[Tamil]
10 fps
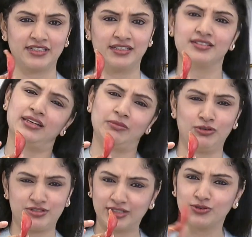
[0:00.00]
ஸ்கின் நம்ம
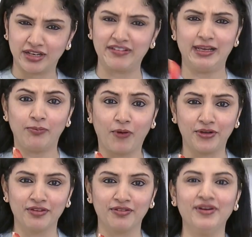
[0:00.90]
யூஸ்வலாக தூக்கி வெளியே
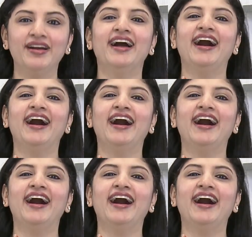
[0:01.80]
போட்டுடுவோம்